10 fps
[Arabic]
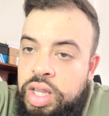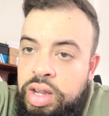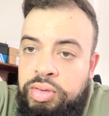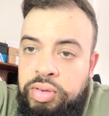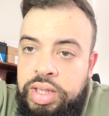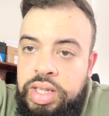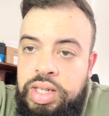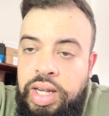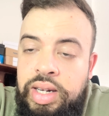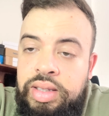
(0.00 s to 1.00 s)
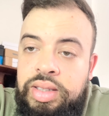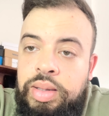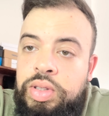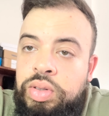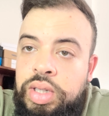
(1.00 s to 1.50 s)
اين فوا غادي تحل
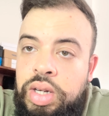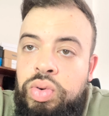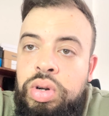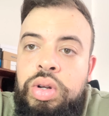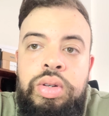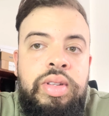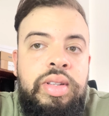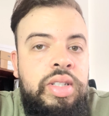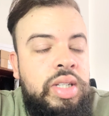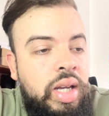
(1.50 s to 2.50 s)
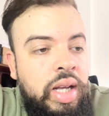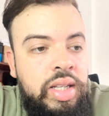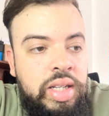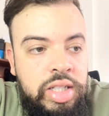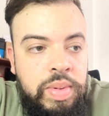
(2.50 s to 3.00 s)
الانسكريبسيون ديال كل ان سي جي
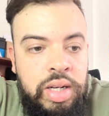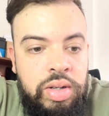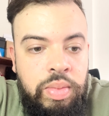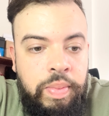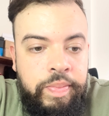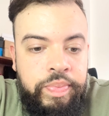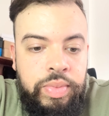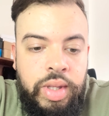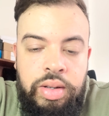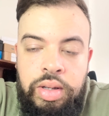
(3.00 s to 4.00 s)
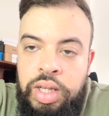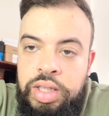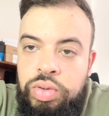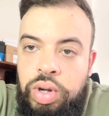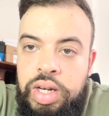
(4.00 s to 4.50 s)
غادي نكتبها لكم
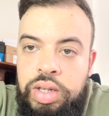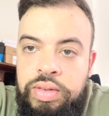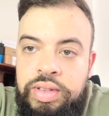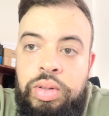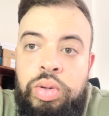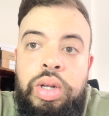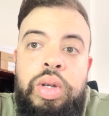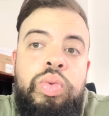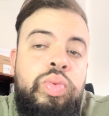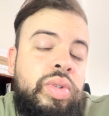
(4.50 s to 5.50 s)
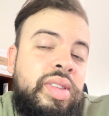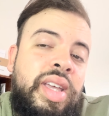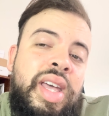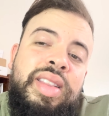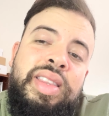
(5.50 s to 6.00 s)
غادي نلوحها لكم ستور و
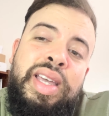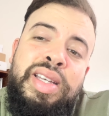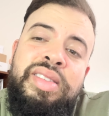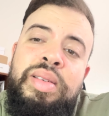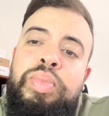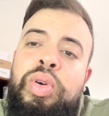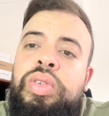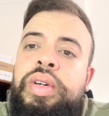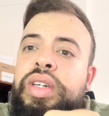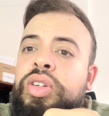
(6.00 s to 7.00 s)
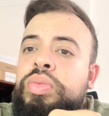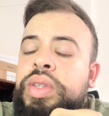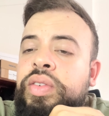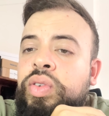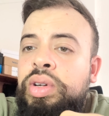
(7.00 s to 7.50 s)
سي تري امبورطون انكم
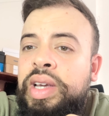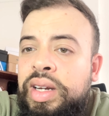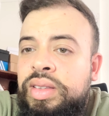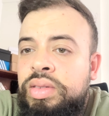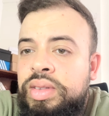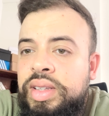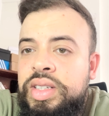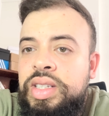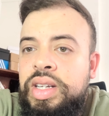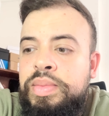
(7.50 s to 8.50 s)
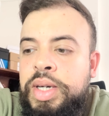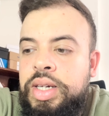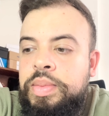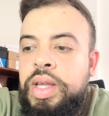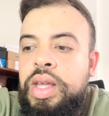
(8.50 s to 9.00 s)
تدفعوا لكاع لي ان سي جي ديال المغرب